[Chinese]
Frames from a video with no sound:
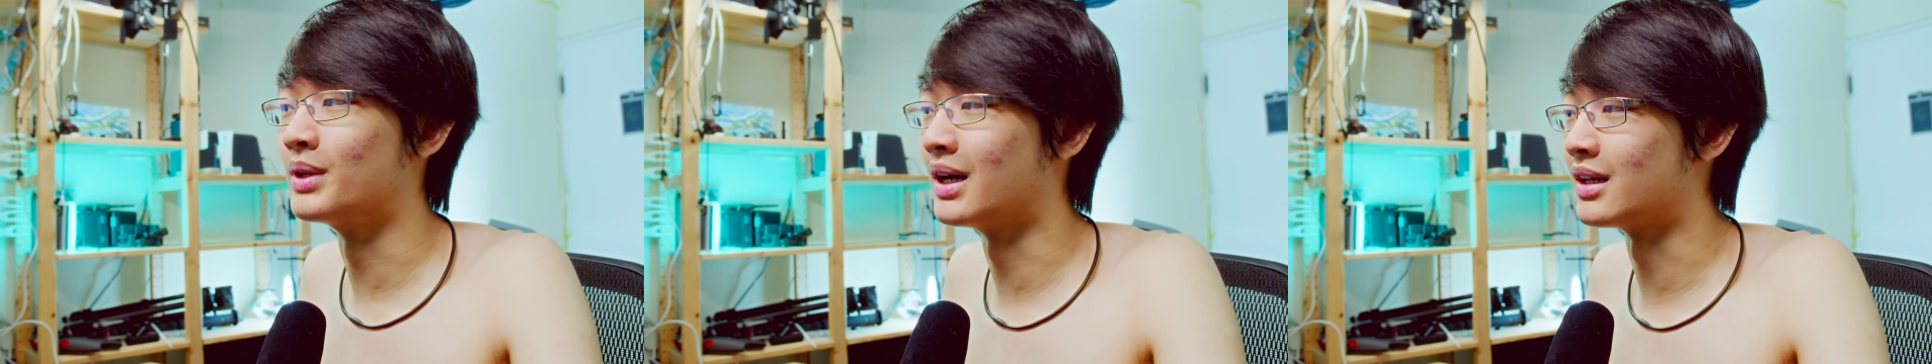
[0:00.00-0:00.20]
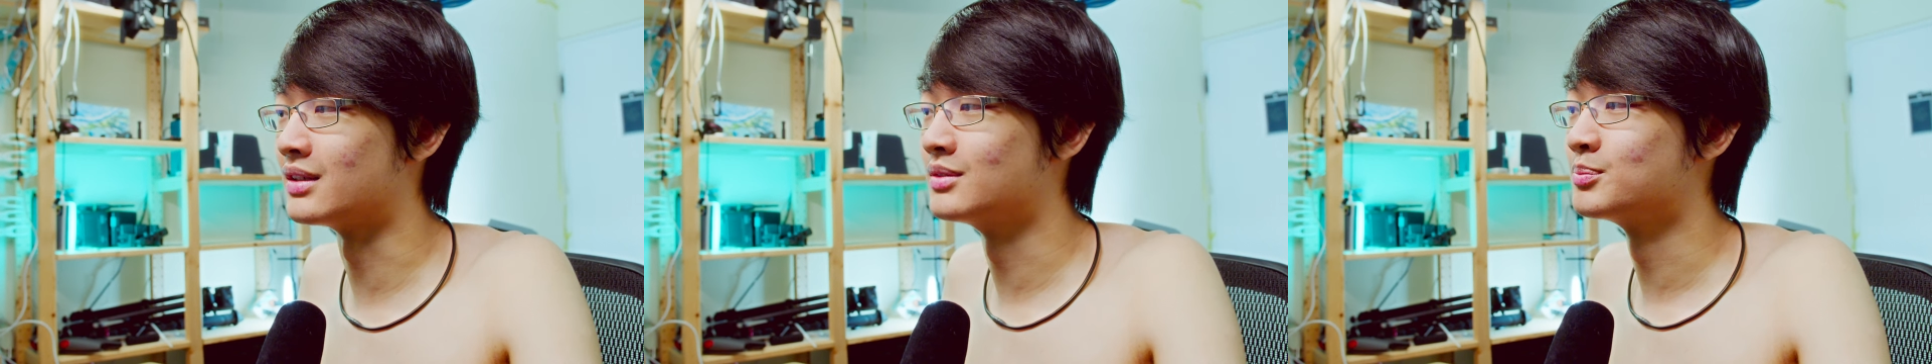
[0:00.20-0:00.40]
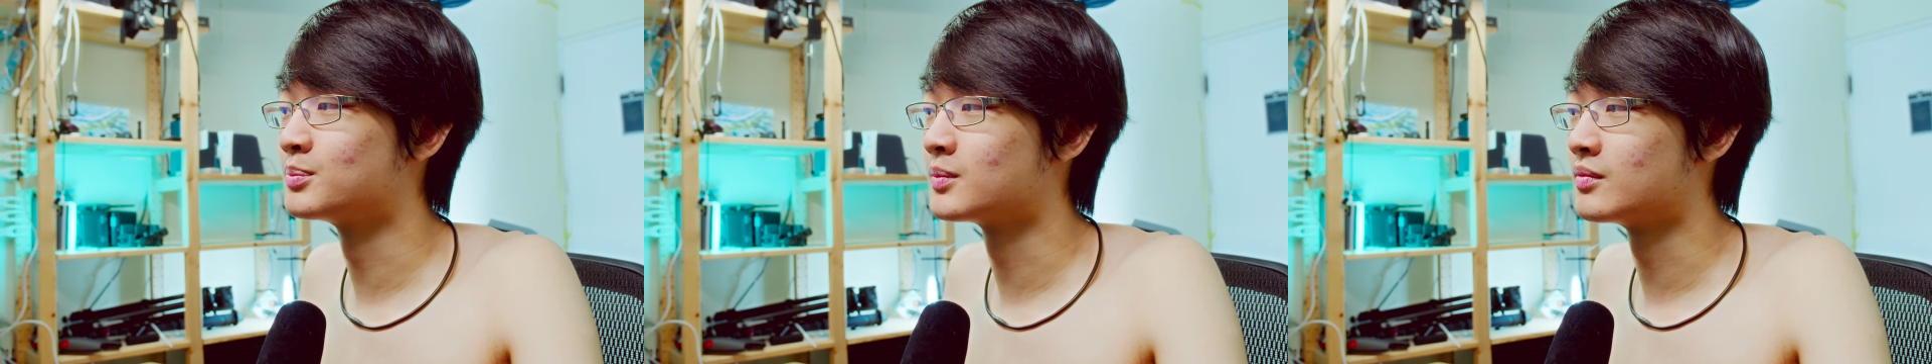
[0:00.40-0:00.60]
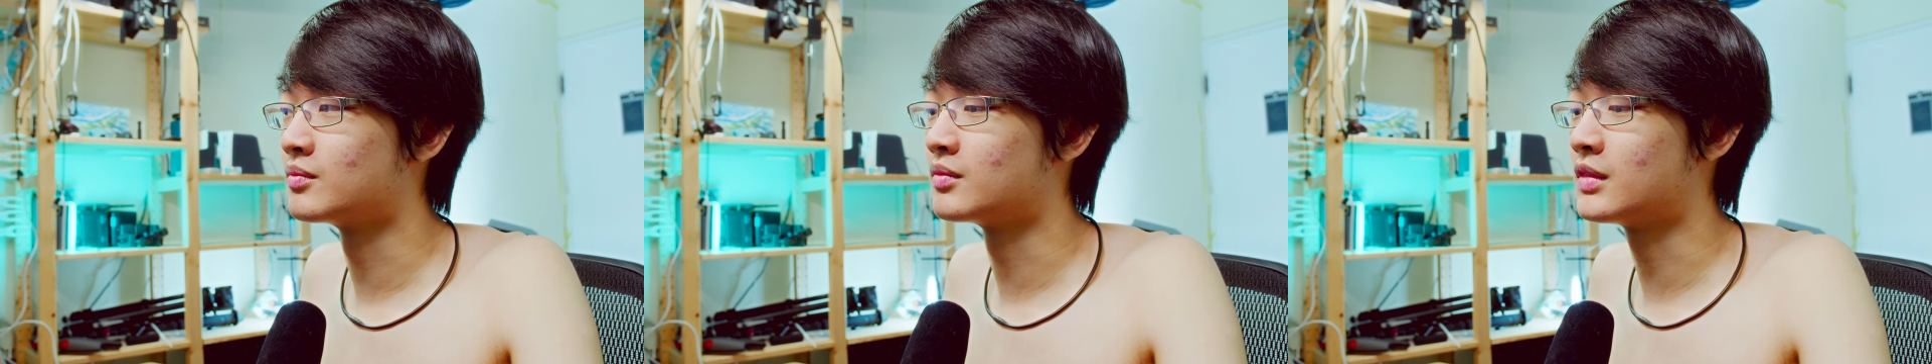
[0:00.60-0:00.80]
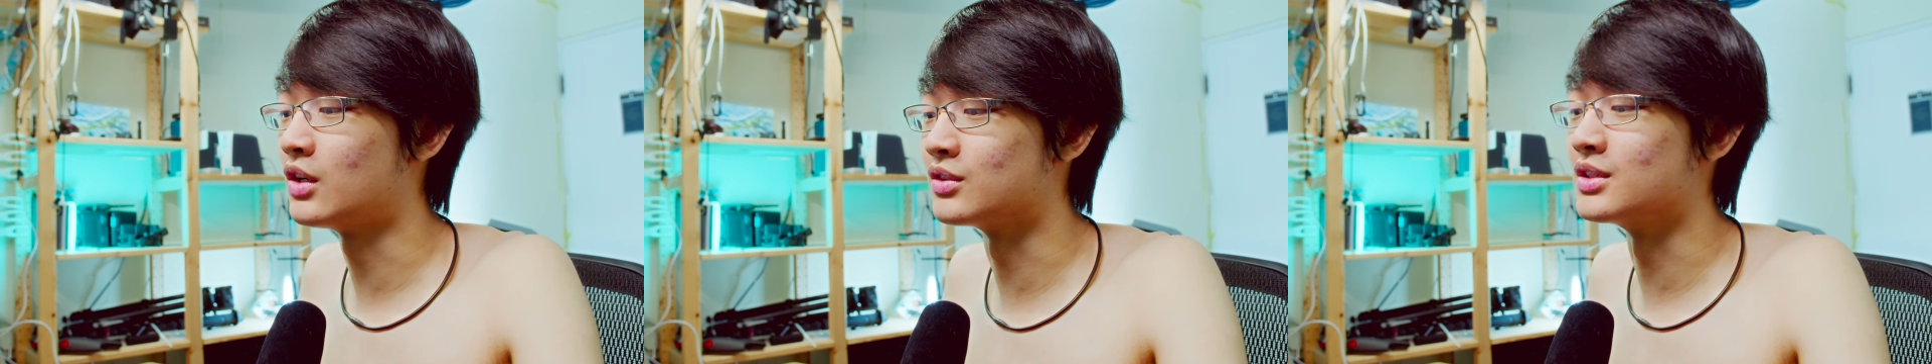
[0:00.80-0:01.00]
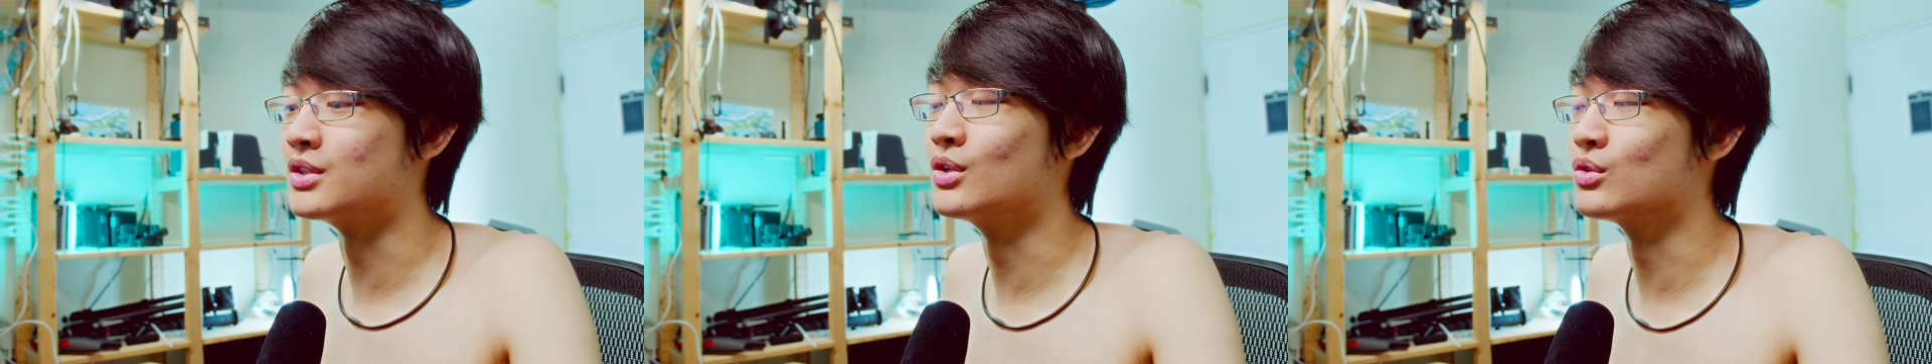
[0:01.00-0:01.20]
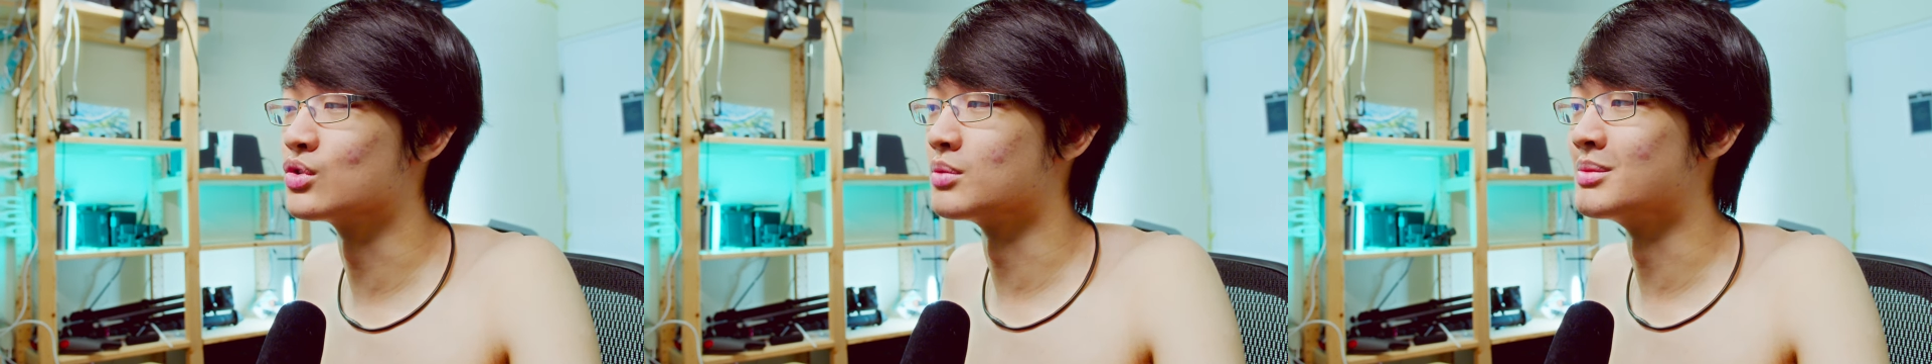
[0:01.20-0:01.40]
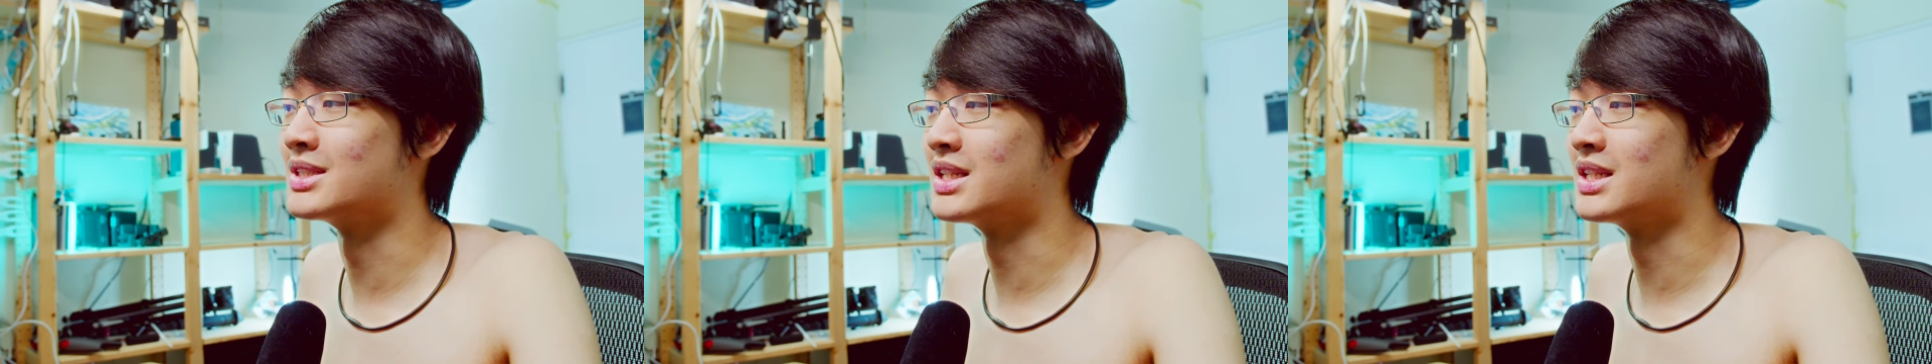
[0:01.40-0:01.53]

档到底用什么